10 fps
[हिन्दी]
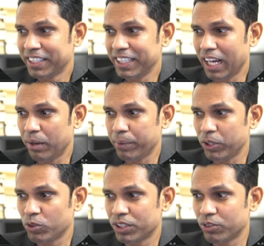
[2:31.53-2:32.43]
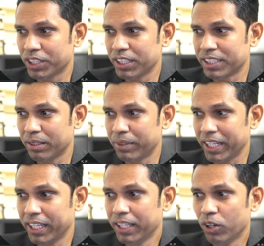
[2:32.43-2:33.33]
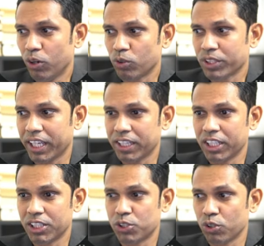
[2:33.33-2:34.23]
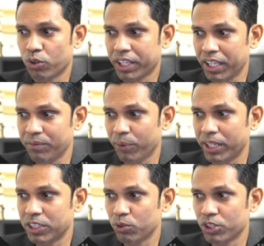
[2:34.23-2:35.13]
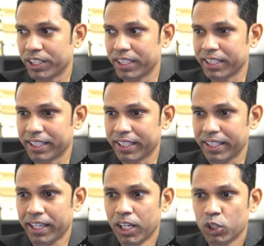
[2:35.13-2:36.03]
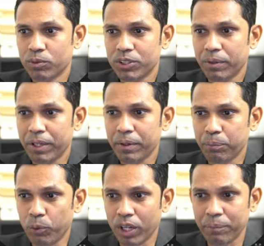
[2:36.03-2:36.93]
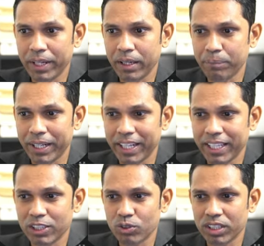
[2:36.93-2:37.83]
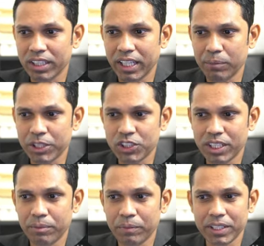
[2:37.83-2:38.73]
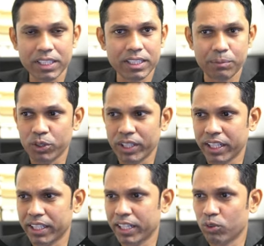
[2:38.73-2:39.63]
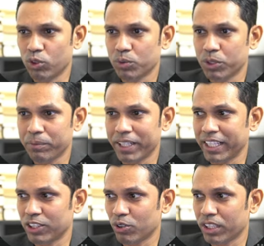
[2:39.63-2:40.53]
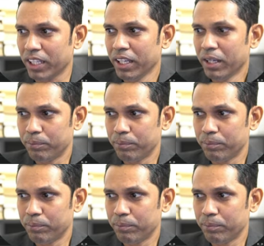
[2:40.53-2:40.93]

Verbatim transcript: यहाँ पे उसने उसकी समरी और उसके अंदर जो की पॉइंट्स है वो जनरेट करके दिए तो मुझे अभी ये पूरा पीडीएफ पढ़ने की जरूरत नहीं यहाँ पे जितने भी पेजेस दिखाई दे रही है नोट्स मुझे पढ़ने की जरूरत नहीं